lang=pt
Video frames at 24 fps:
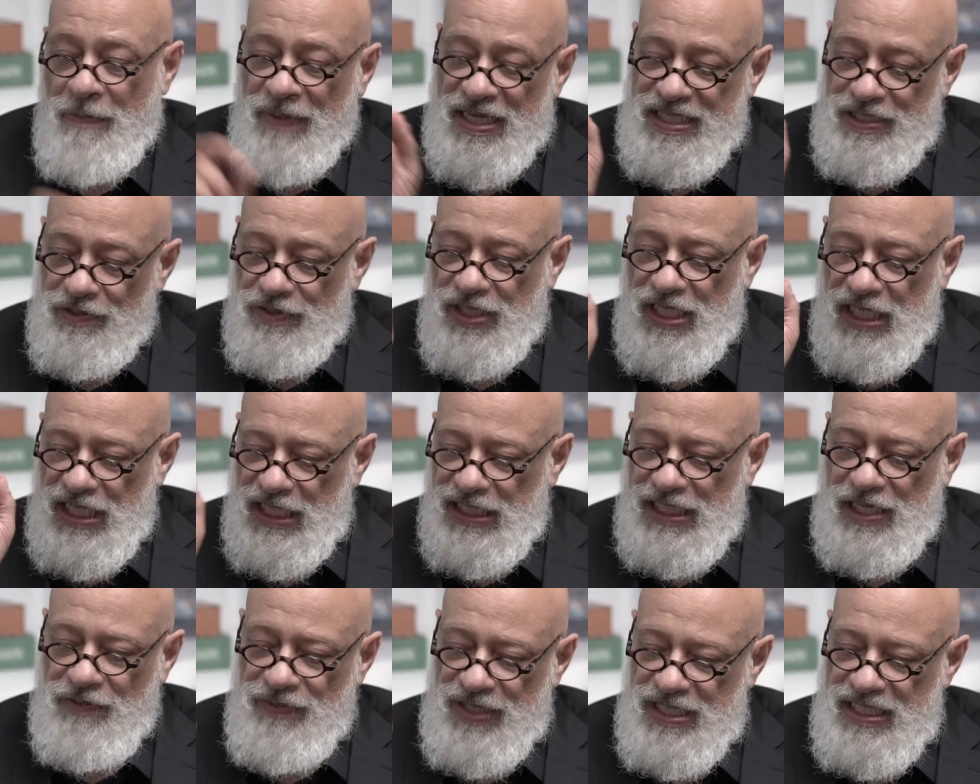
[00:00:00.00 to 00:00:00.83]
Mas eu
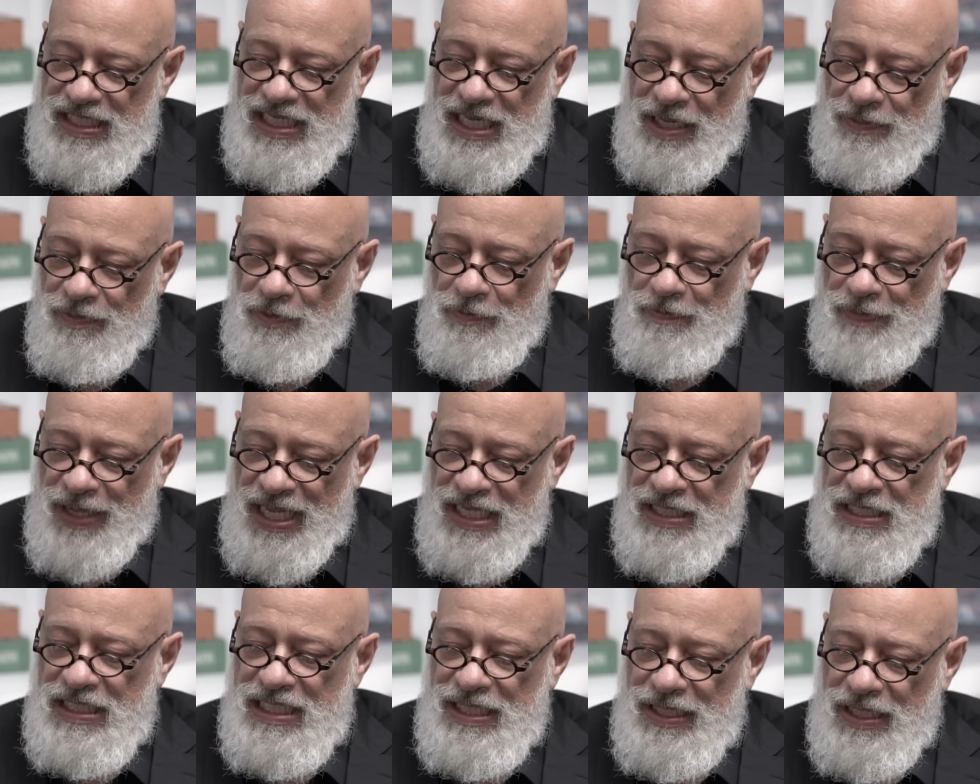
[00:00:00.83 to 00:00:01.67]
queria dar um exemplo.
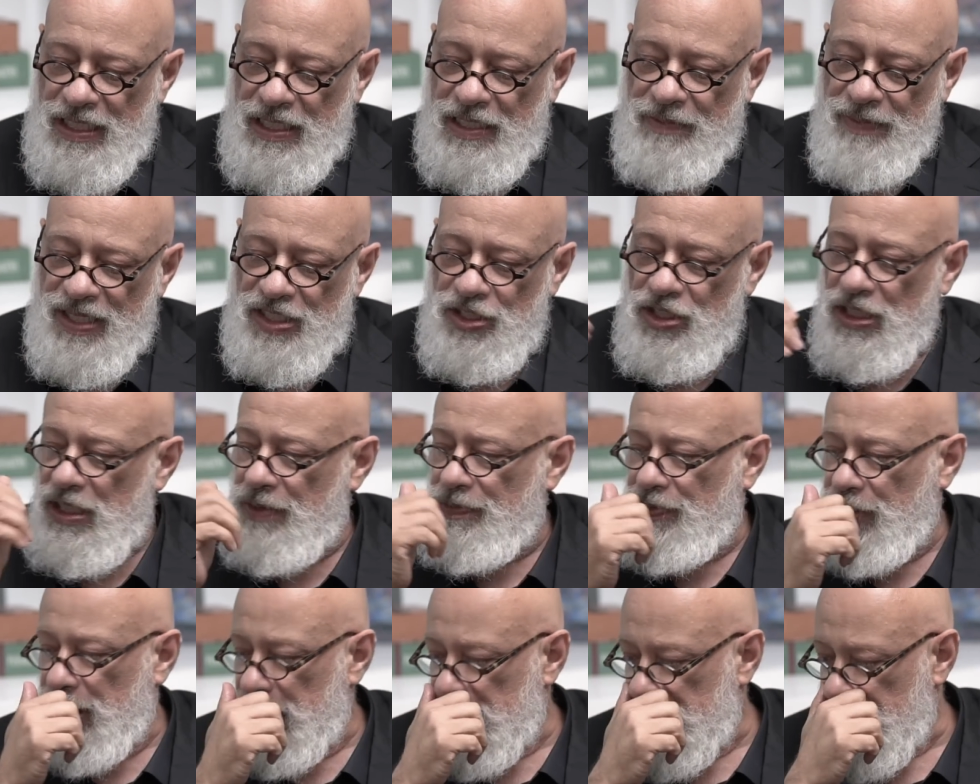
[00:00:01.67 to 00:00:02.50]
Pensa,
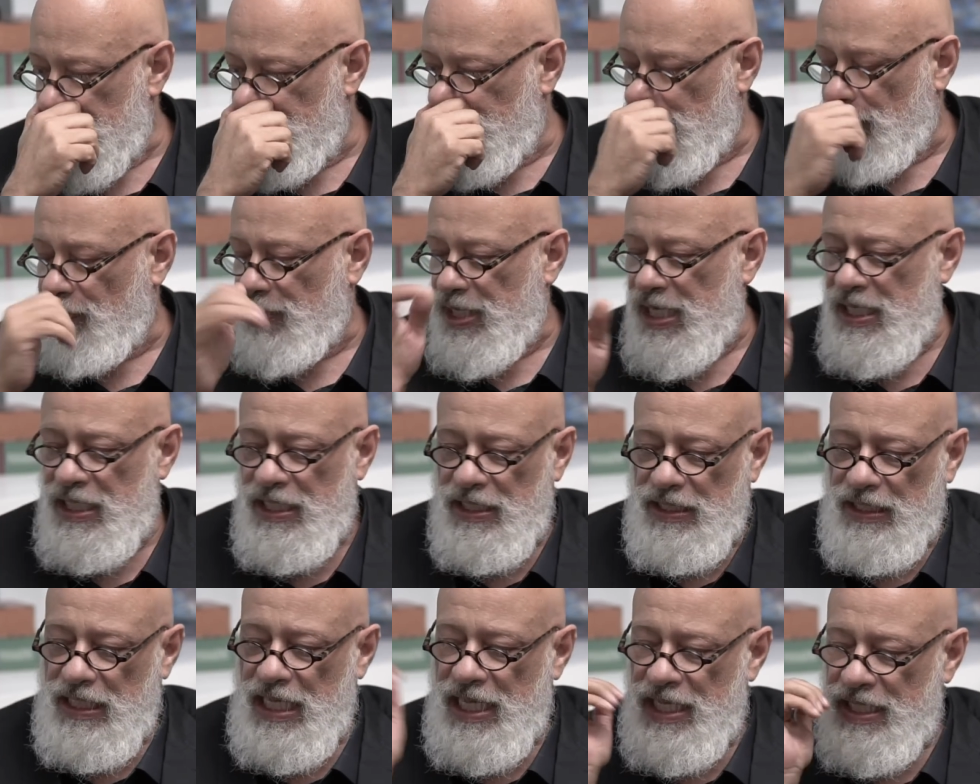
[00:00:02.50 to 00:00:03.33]
imagina, por exemplo, alguém
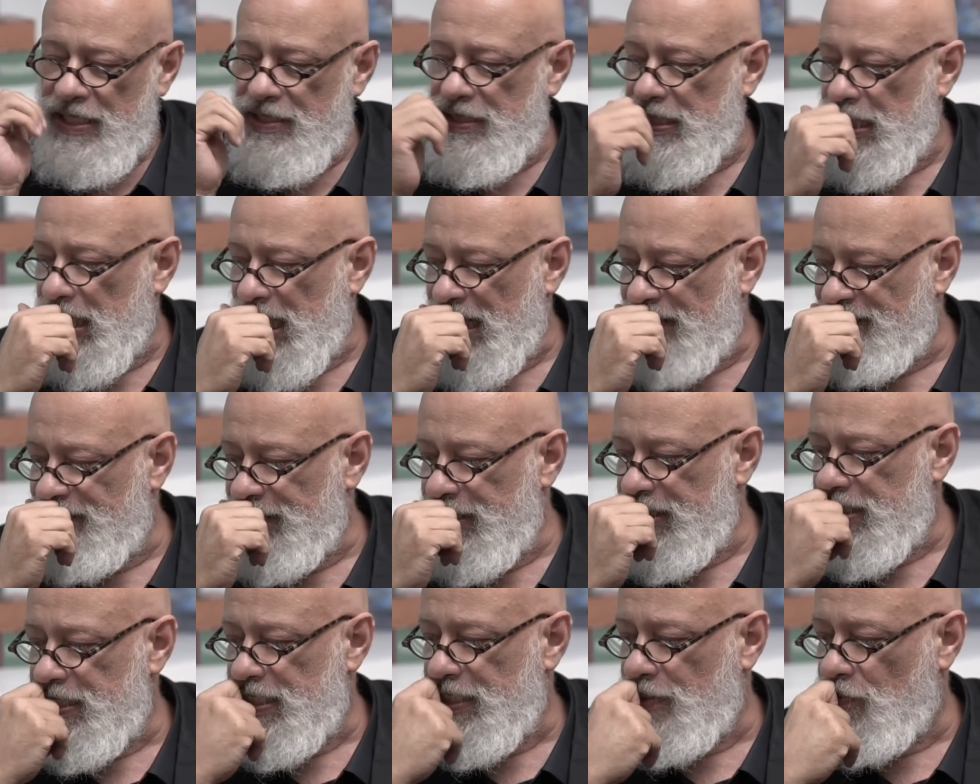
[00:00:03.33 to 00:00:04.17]
que tem, sei lá,
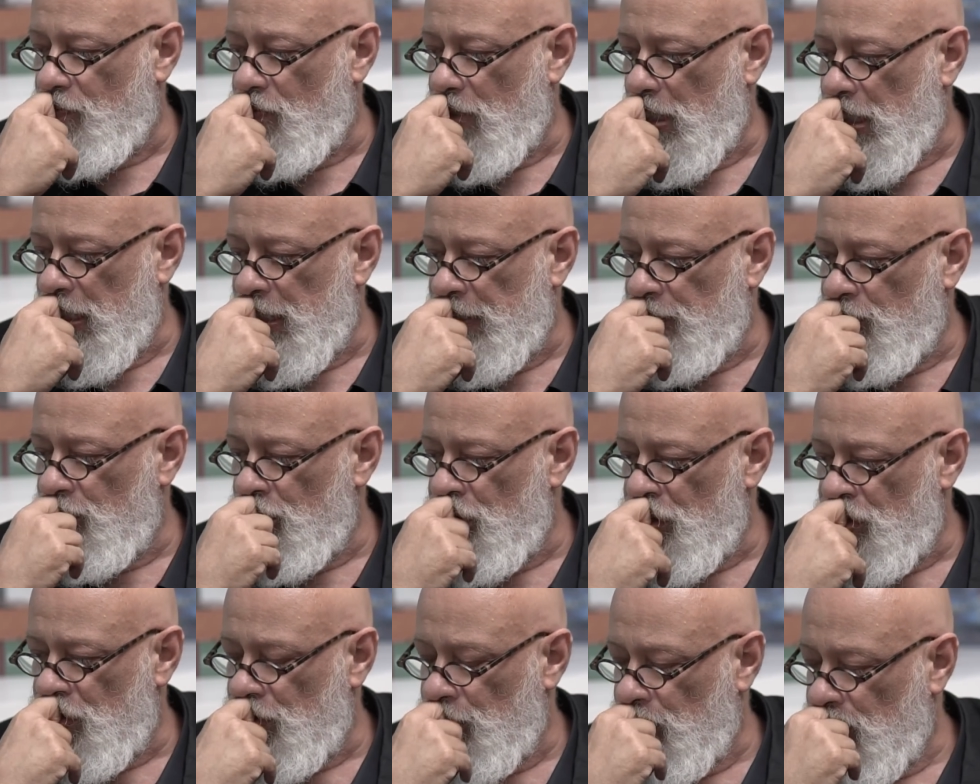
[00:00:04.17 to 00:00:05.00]
25
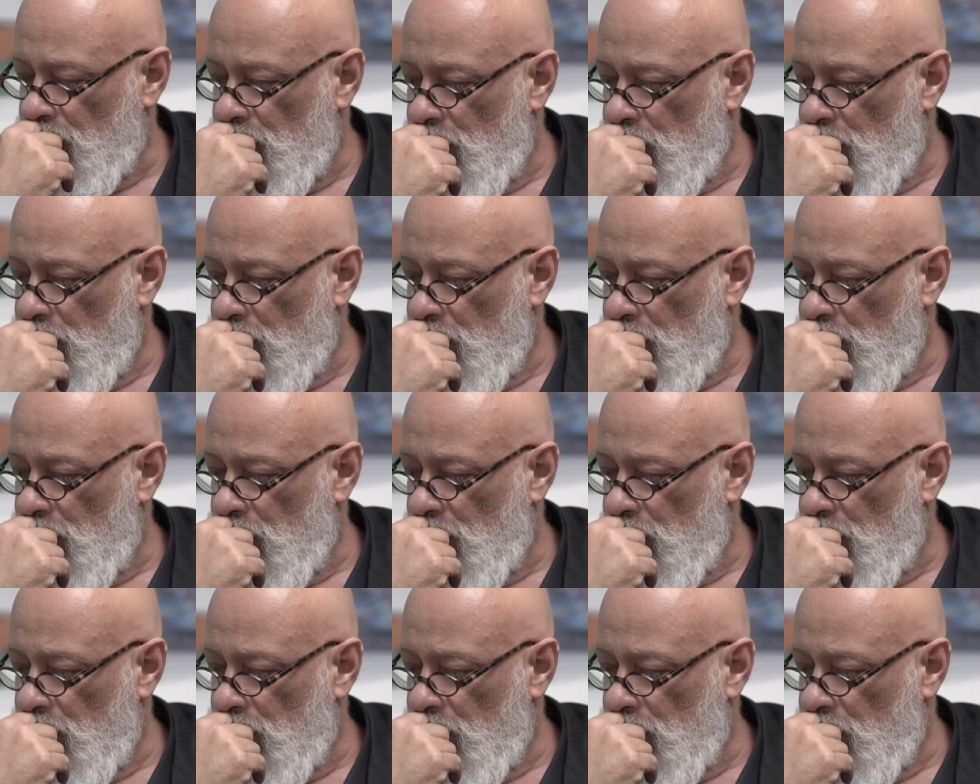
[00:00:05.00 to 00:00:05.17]
anos